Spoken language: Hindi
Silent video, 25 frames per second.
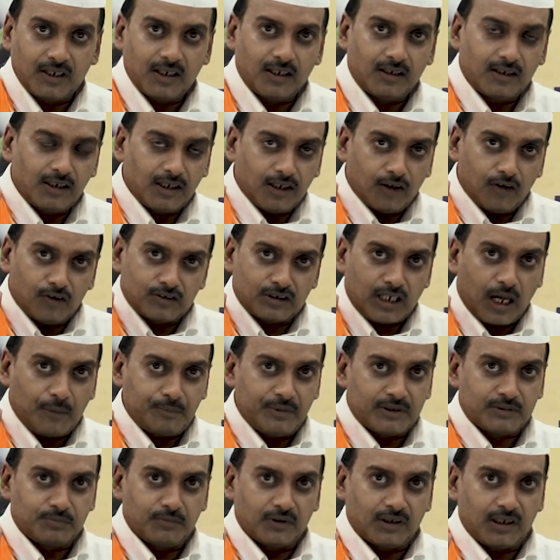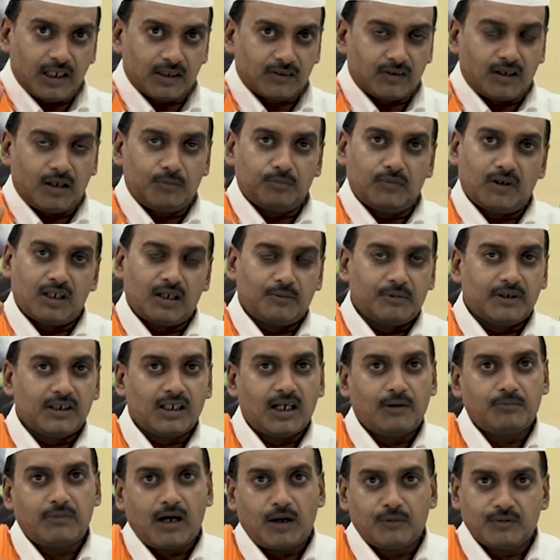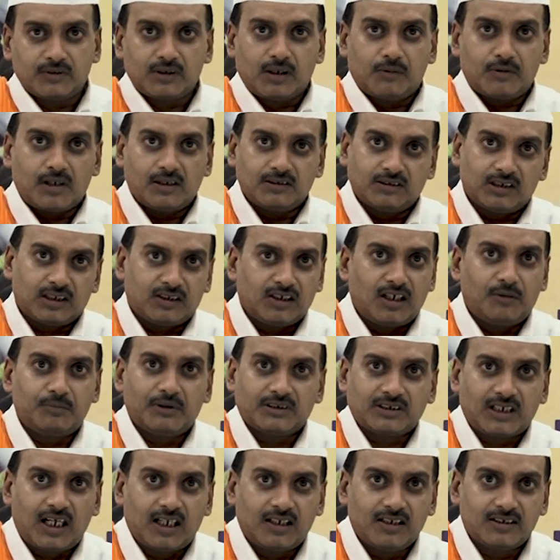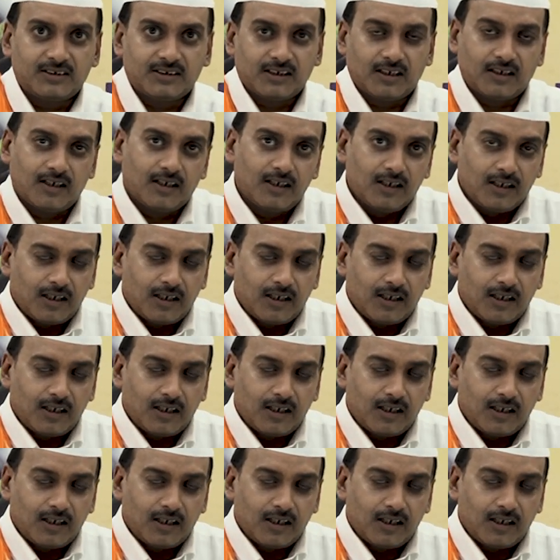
पे उस ऑफिस में गए तो हम बोले भैया बाबू जी हमारा इज्जतिया बचा लीजिए